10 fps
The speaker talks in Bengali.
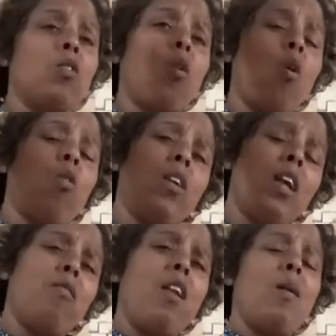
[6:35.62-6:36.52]

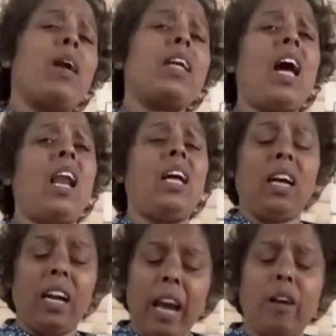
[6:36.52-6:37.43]
তখনের ফ্লেভারটা আলাদা
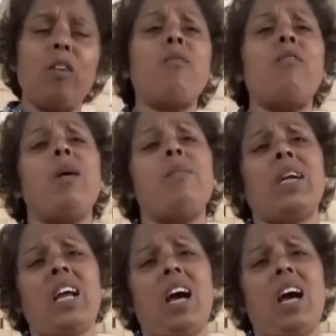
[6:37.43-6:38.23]
আর এখনের ফ্লেভারটা